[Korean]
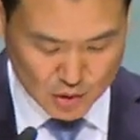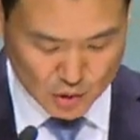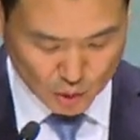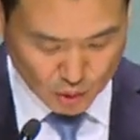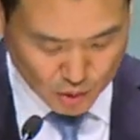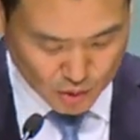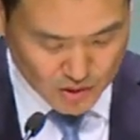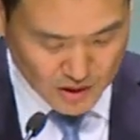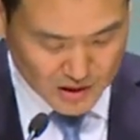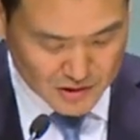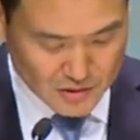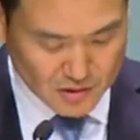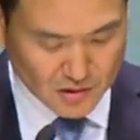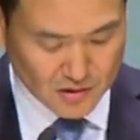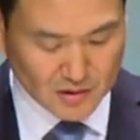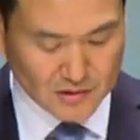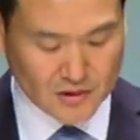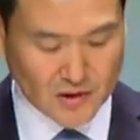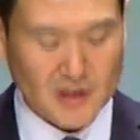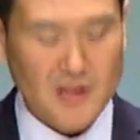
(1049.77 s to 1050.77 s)

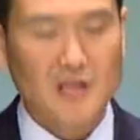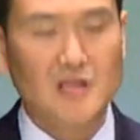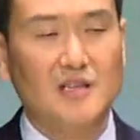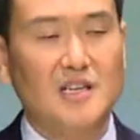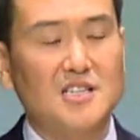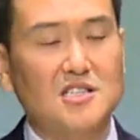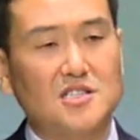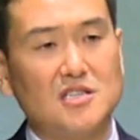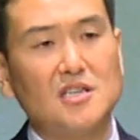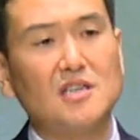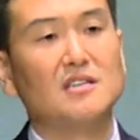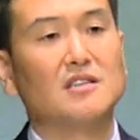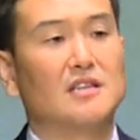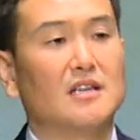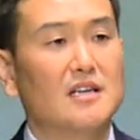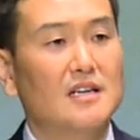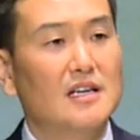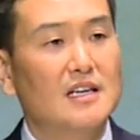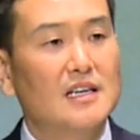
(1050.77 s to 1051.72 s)
조롱하죠. 너희들의 신